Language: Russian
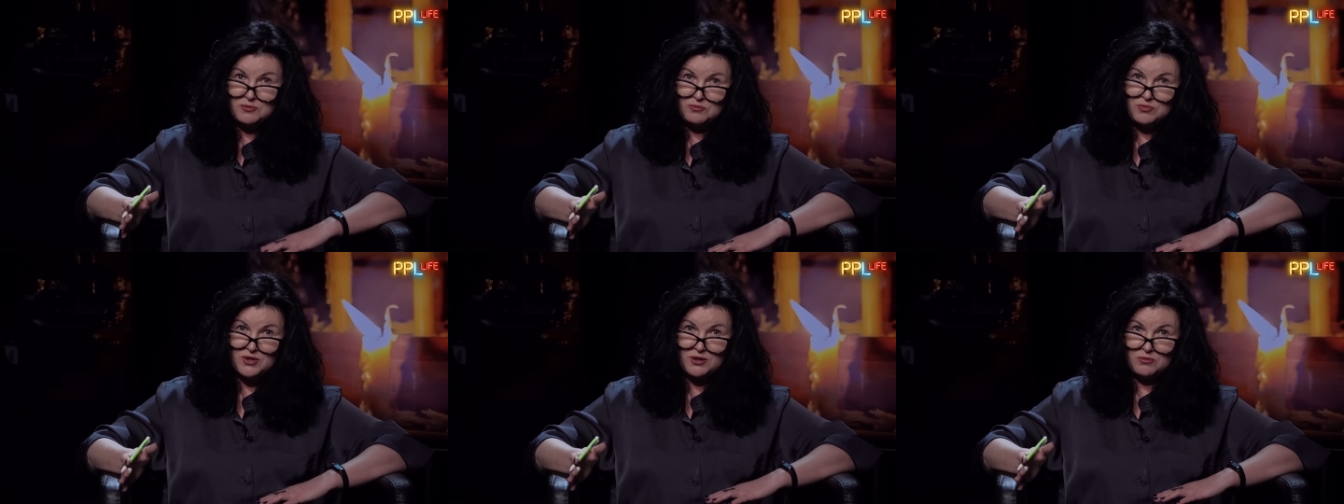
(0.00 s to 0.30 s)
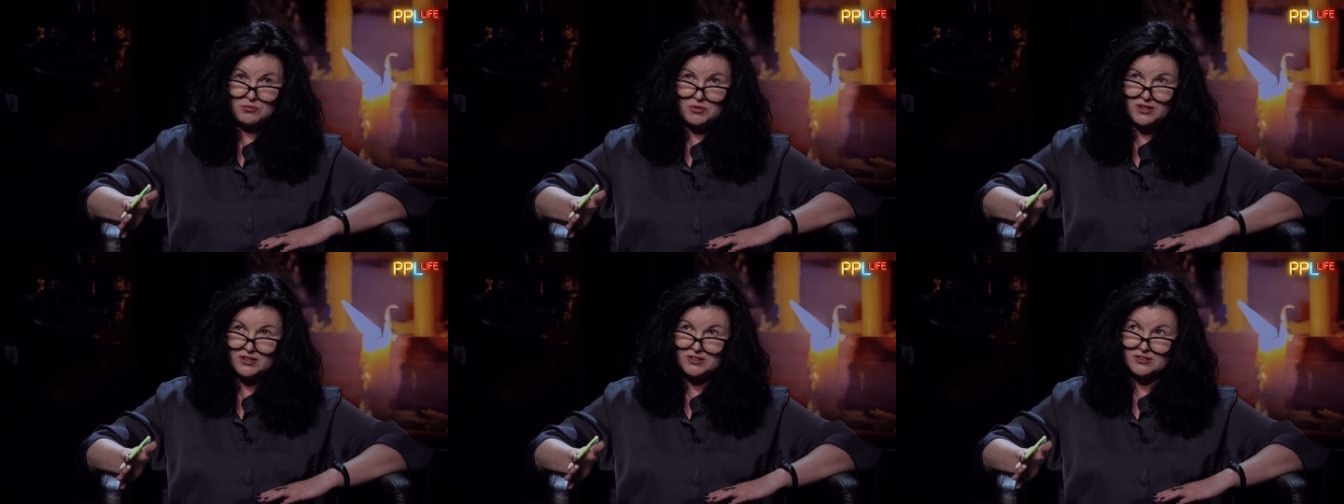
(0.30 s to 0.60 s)

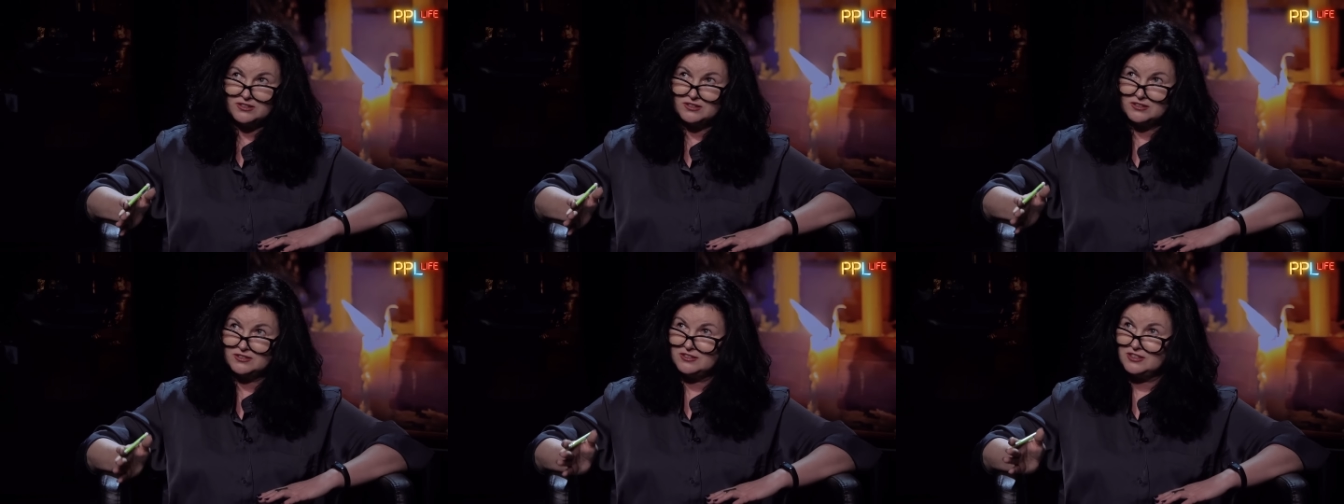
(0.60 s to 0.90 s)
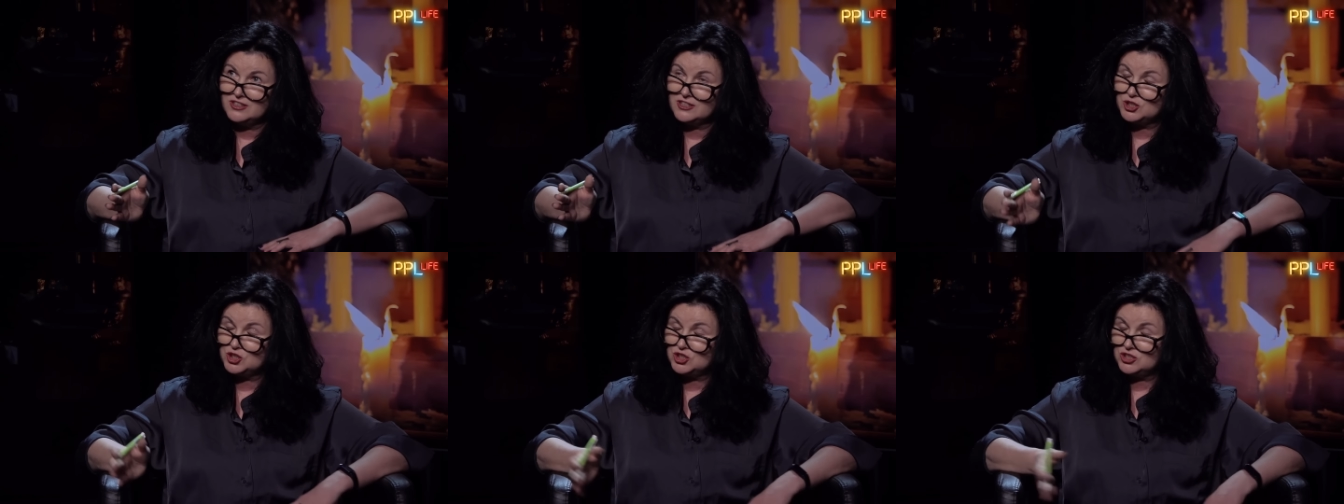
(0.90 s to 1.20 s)
перемен,
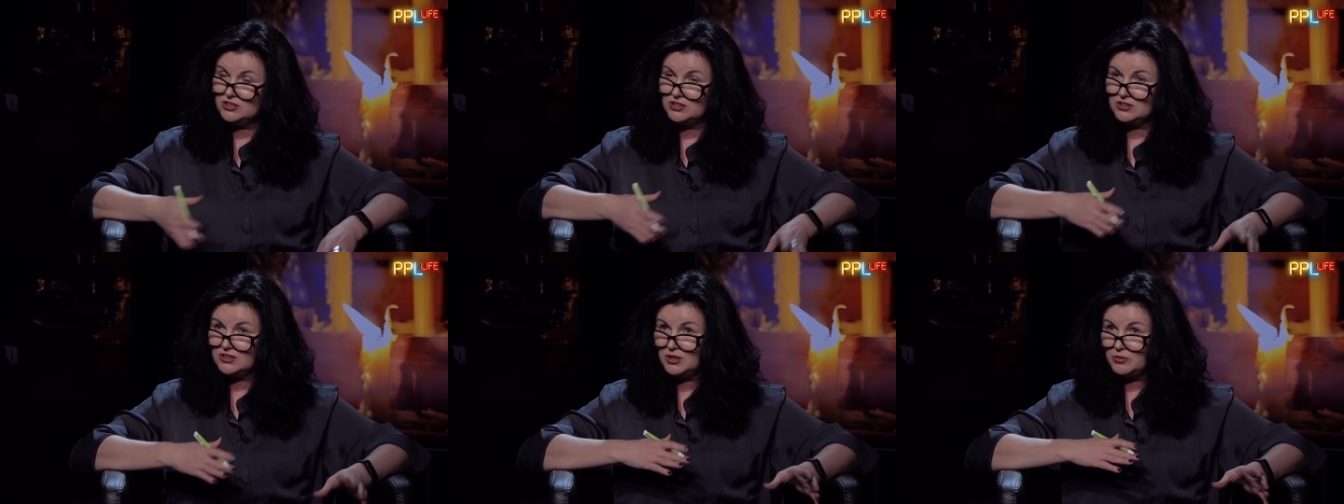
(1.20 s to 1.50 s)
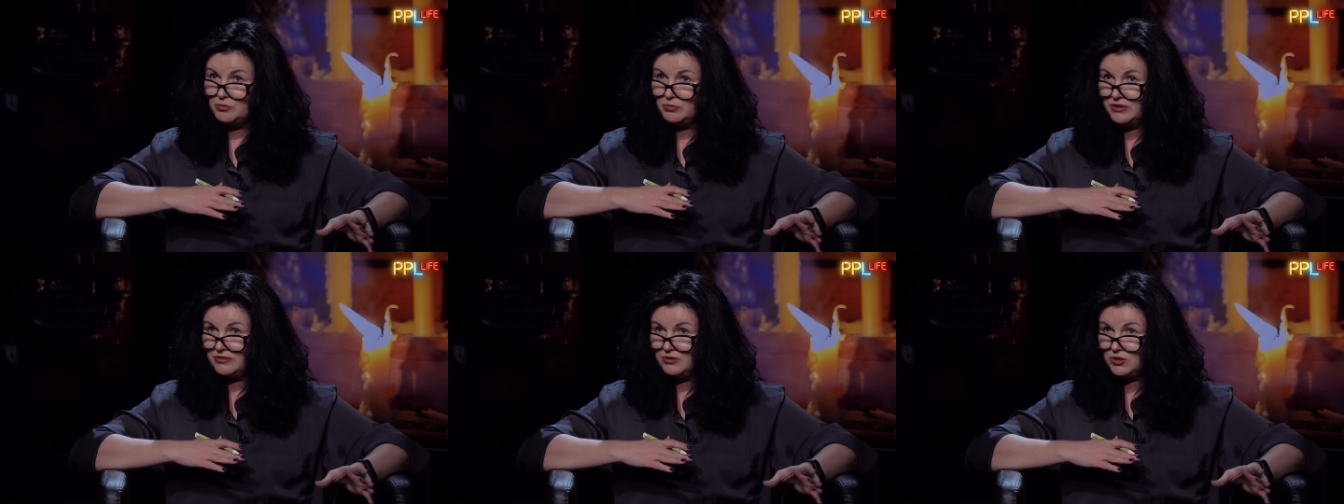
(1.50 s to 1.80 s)
неожиданные
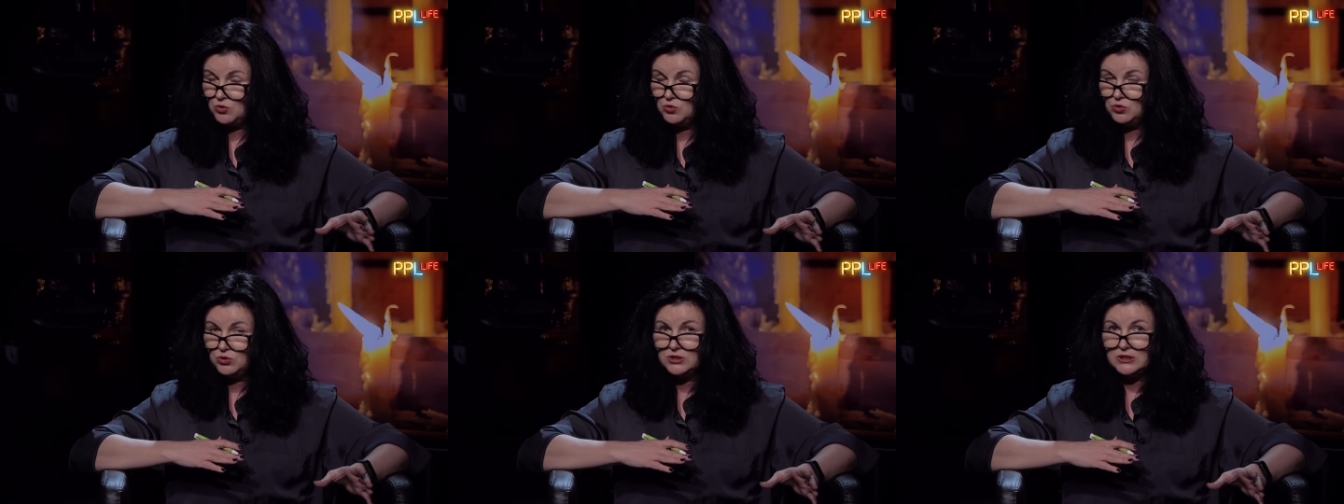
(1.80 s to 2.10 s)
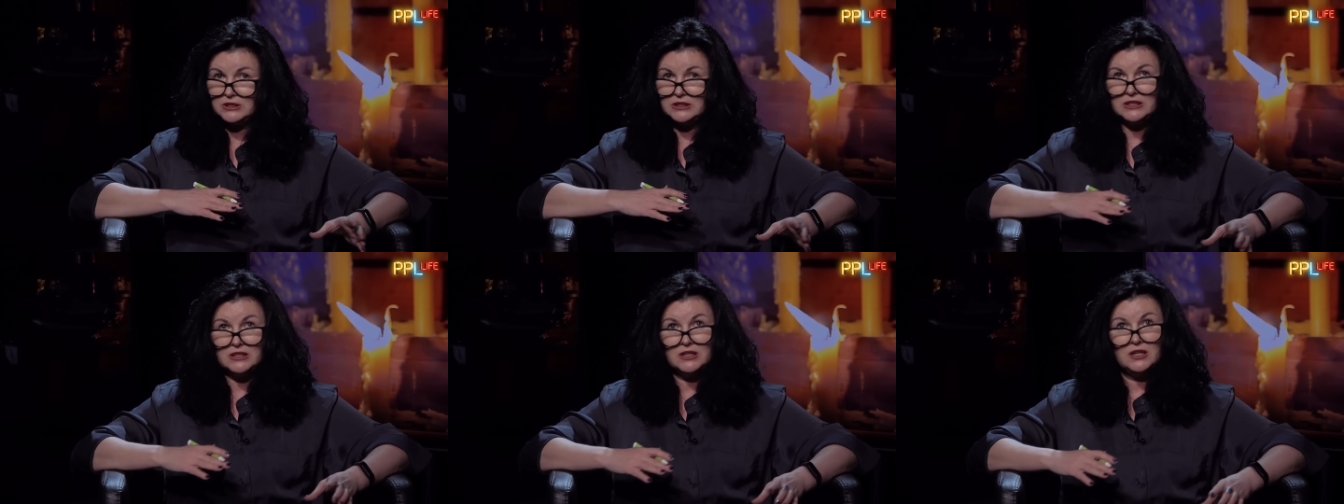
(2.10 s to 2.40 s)

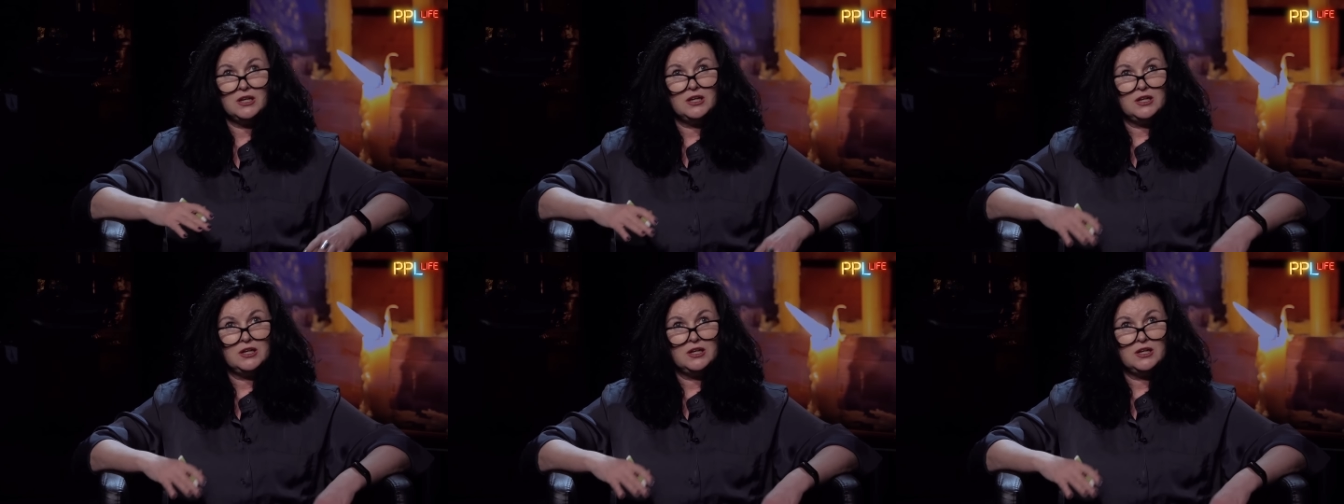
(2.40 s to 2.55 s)
повороты,